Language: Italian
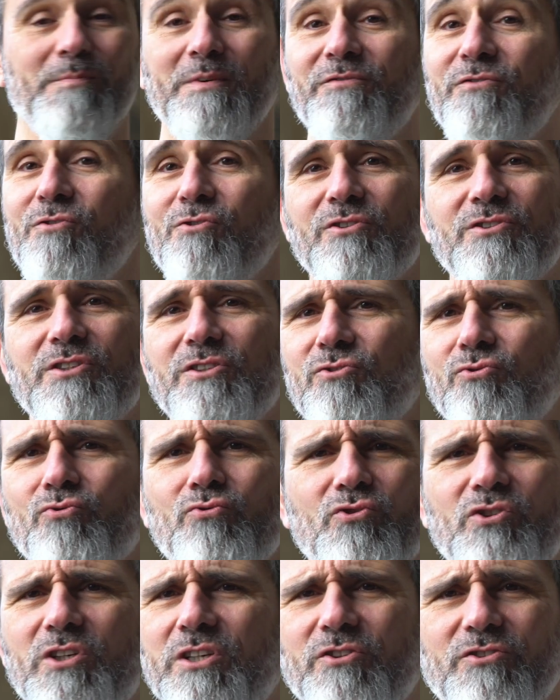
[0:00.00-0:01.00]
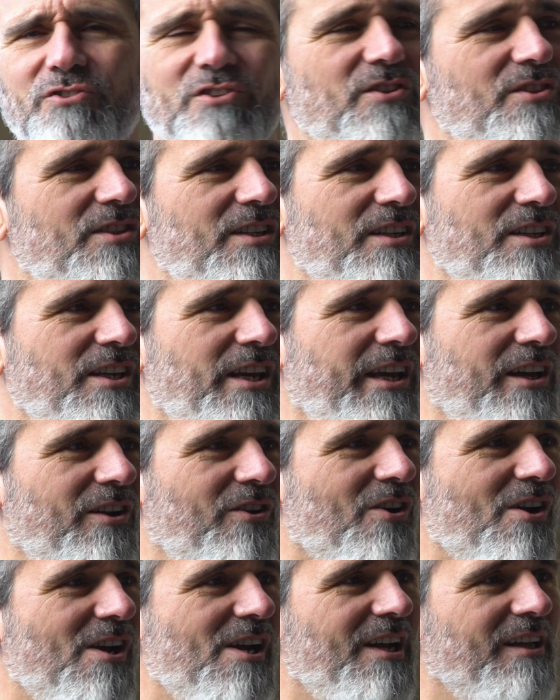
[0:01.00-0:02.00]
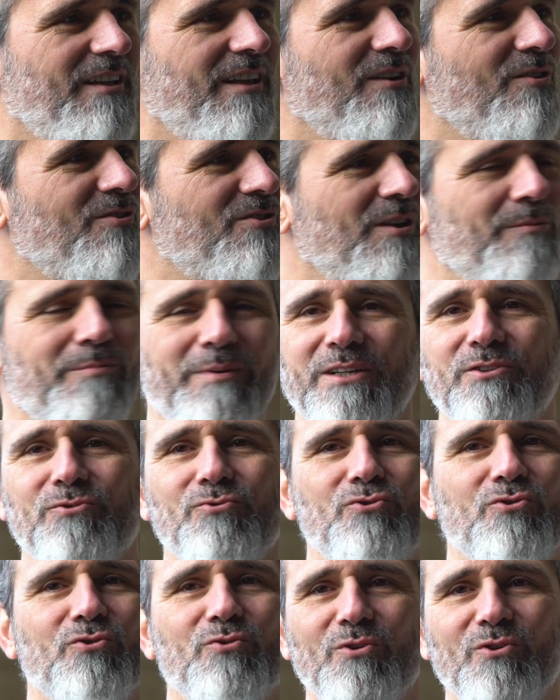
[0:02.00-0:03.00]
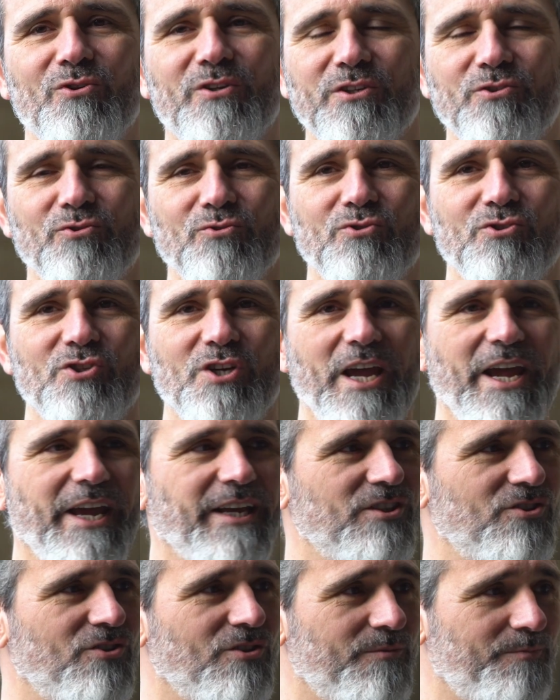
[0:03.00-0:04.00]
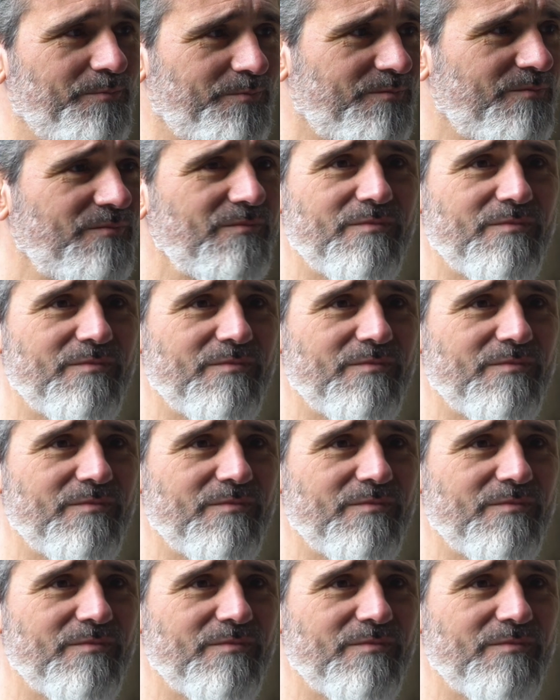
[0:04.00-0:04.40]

ma forse tu sei così straniero da non sapere tutto quello che è successo.